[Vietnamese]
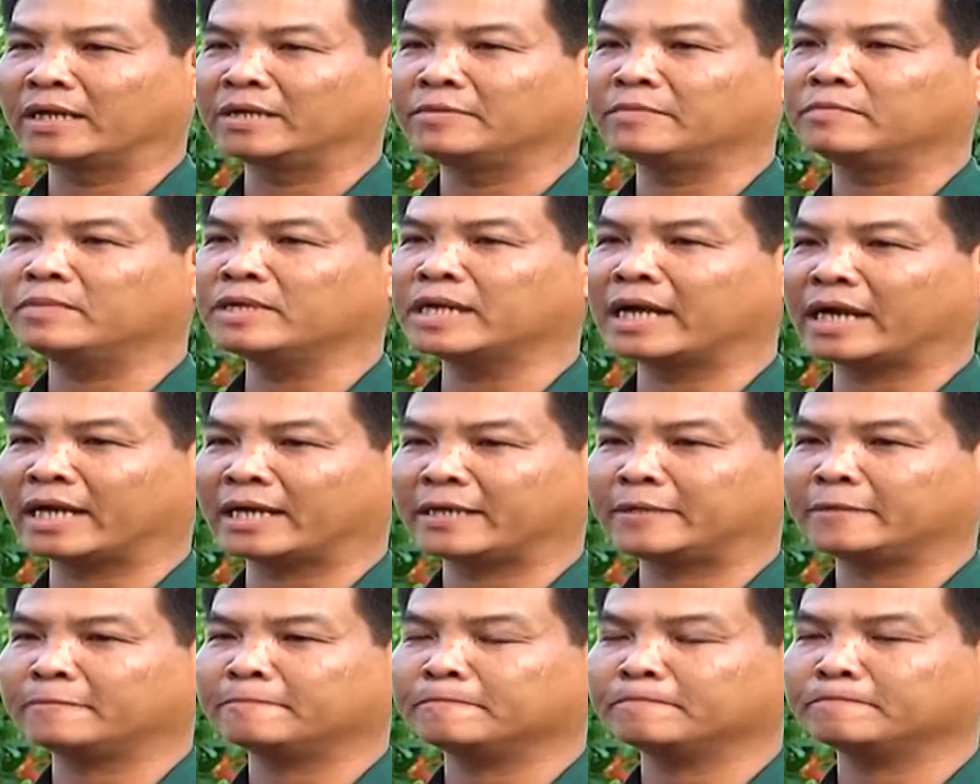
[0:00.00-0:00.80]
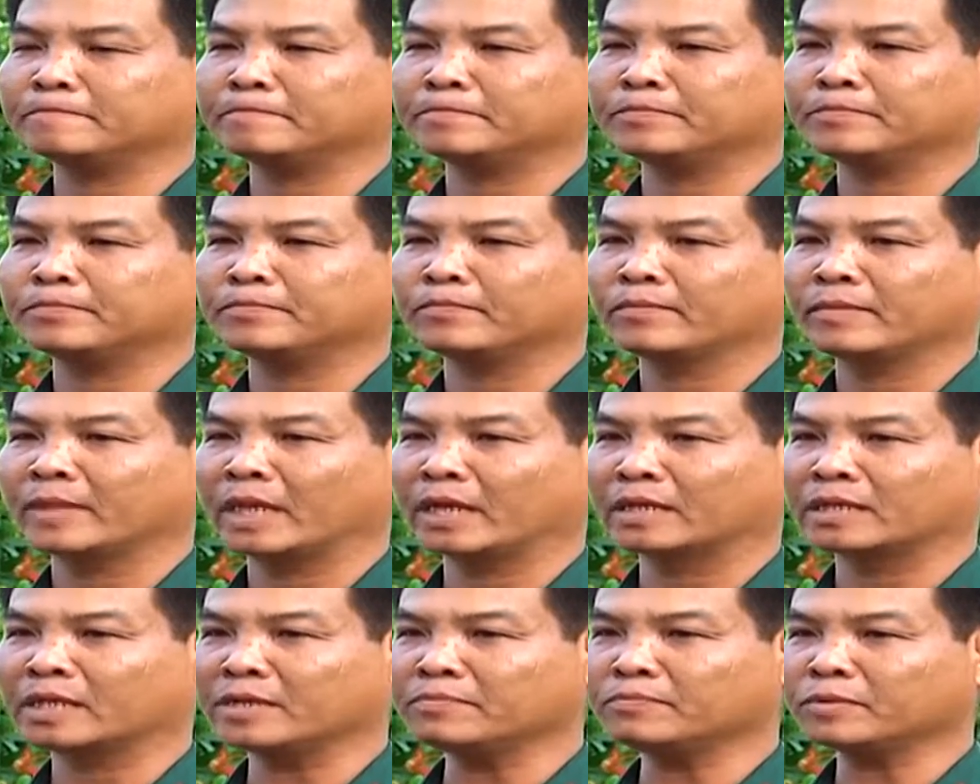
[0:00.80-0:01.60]
nghị bước 2
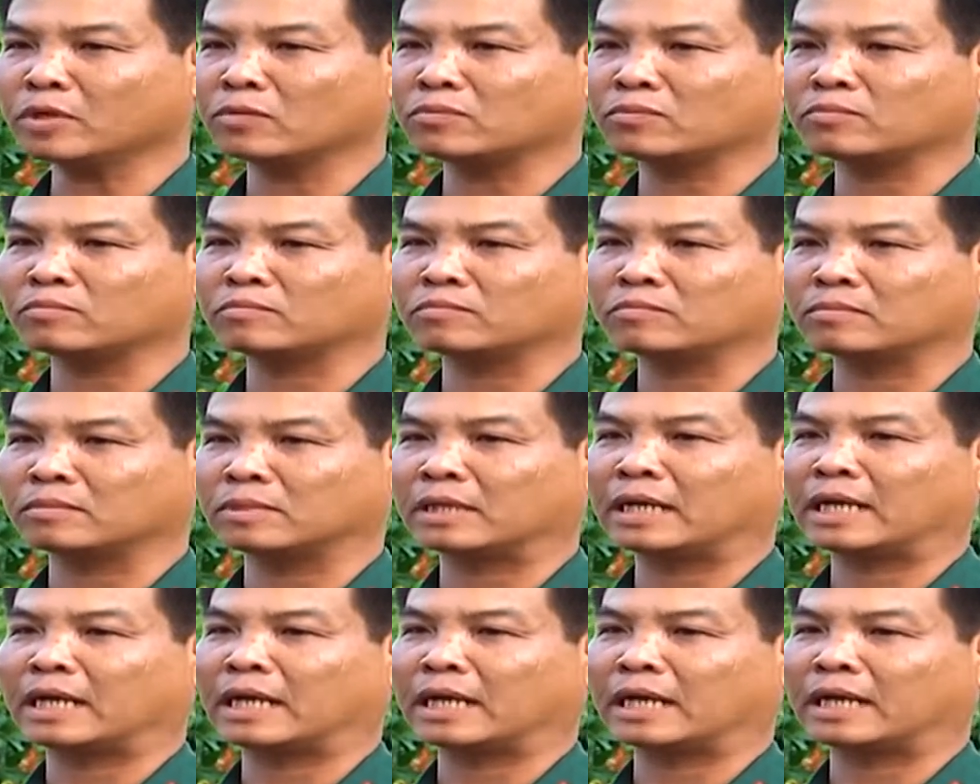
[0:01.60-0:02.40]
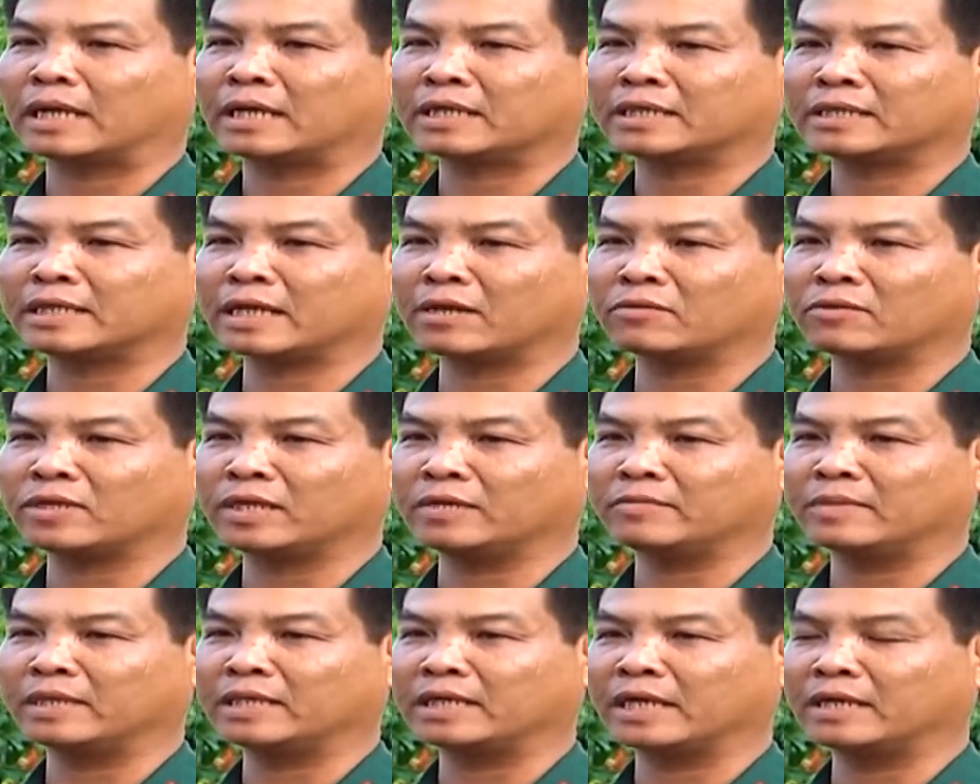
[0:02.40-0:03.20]
và tiếp tục là sau
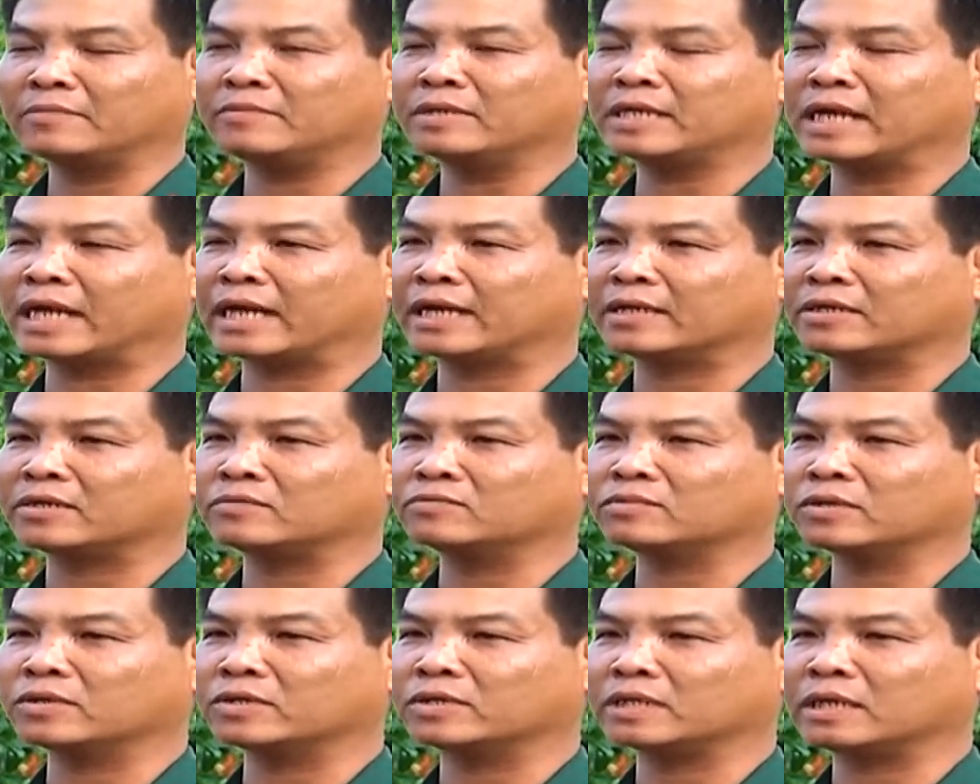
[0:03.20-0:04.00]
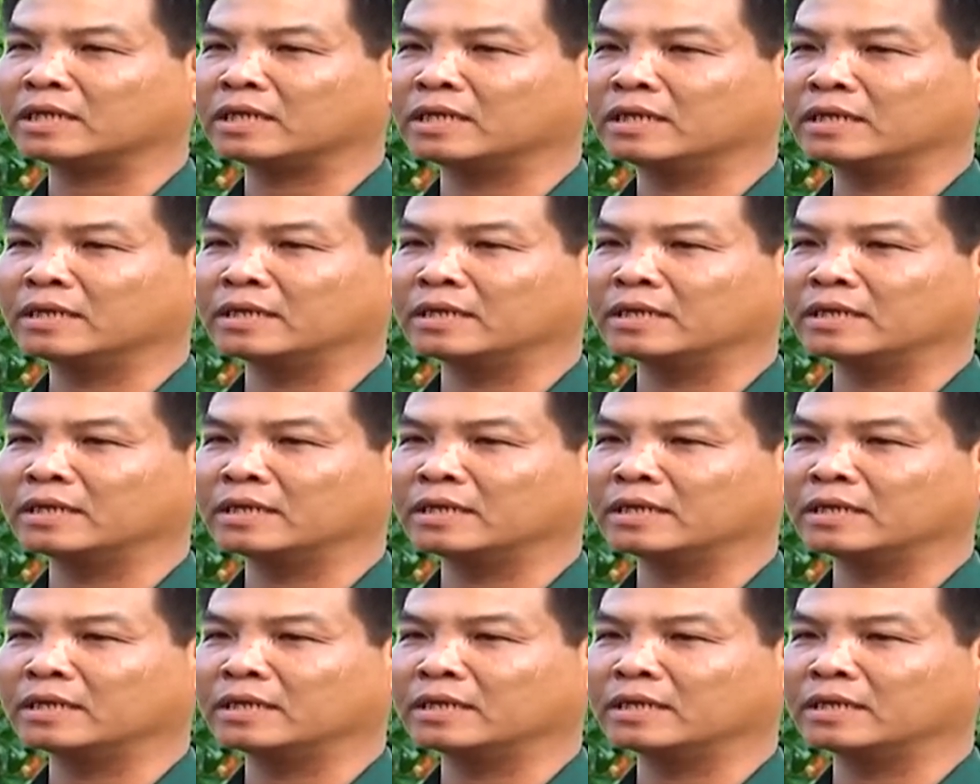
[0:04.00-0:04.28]
khi bình nghị bước 2 chúng tôi